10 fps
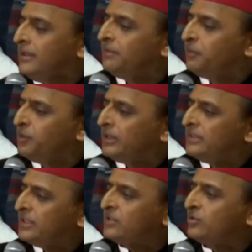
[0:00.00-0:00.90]
ये पूरा
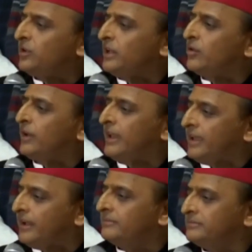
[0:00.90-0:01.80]
देश सुनने को रह
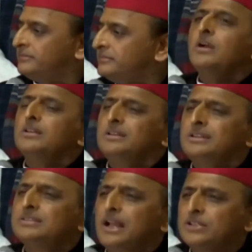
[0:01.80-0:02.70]

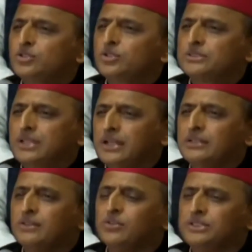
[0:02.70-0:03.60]
गया सात सौ
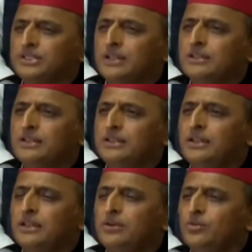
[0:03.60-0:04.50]
किसानों की जान गई
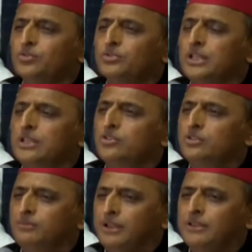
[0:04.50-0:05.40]
है उसके लिए तो
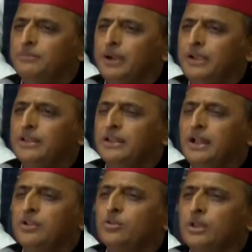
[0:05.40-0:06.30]
समाजवादी पार्टी ने
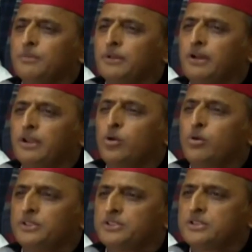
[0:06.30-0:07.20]
कहा है कि उनके परिवारों को
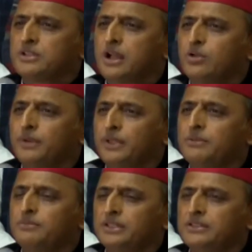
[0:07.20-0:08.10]
25 लाख रुपए
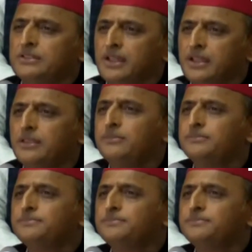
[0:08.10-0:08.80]
की मदद की जाएगी